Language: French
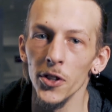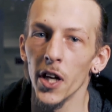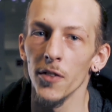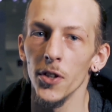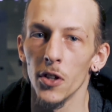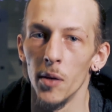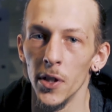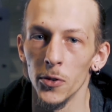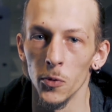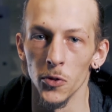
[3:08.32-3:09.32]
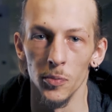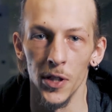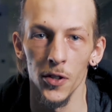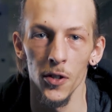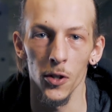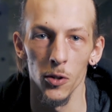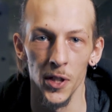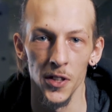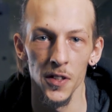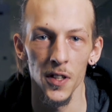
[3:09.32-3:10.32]
avant d'arriver dans la main du consommateur,
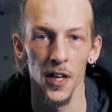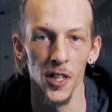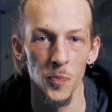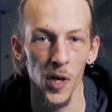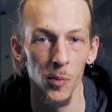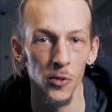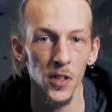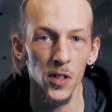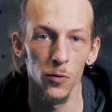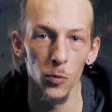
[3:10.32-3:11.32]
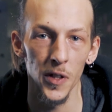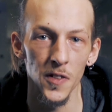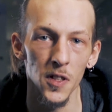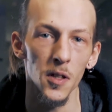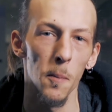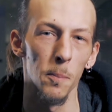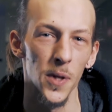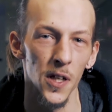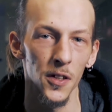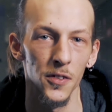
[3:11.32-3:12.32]
l'humanité a expérimenté et vu passer
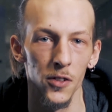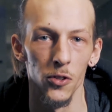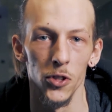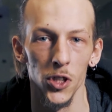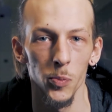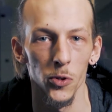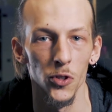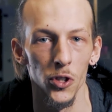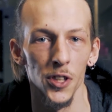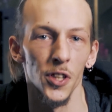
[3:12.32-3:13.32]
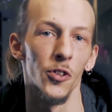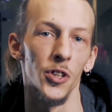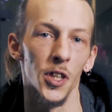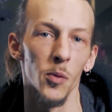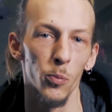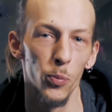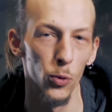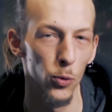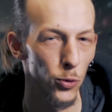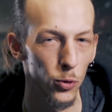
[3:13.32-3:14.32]
bien des technologies pour stocker des données,
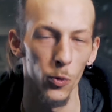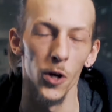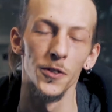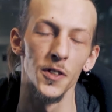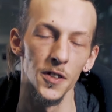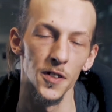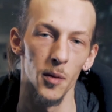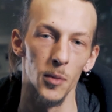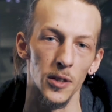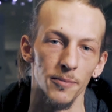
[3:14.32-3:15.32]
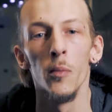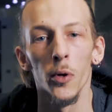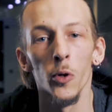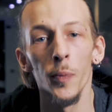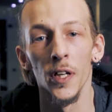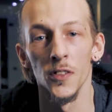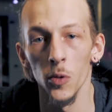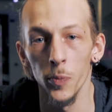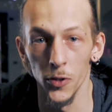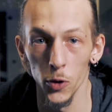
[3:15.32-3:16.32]
plus ou moins utilisables. Prenons par
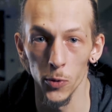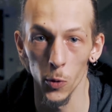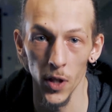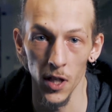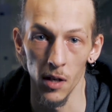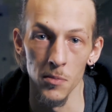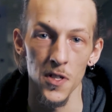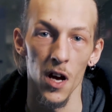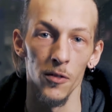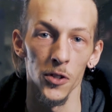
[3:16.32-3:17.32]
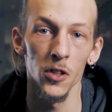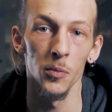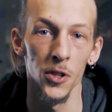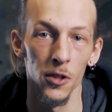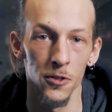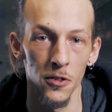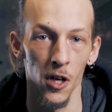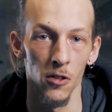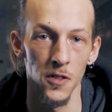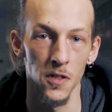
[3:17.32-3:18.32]
exemple les tubes de Williams, inventés en
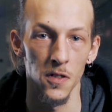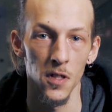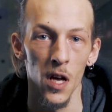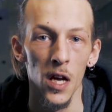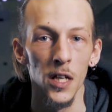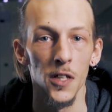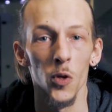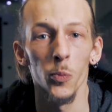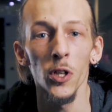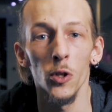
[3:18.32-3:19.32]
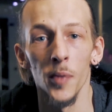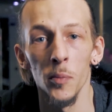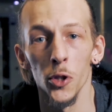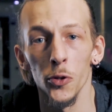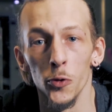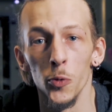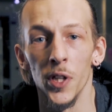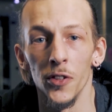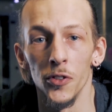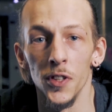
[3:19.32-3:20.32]
1946. Ils employaient le même genre de tube
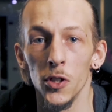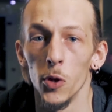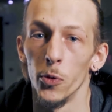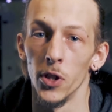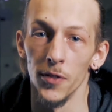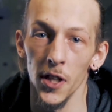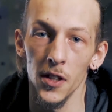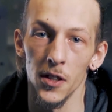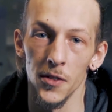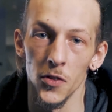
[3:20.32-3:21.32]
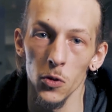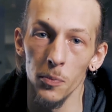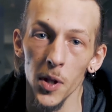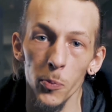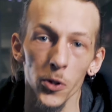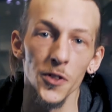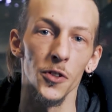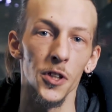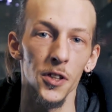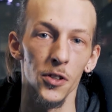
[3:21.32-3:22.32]
cathodique que pour les vieilles télévisions, mais pour y
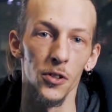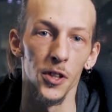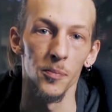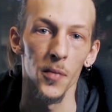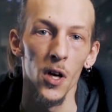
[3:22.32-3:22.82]
stocker des données.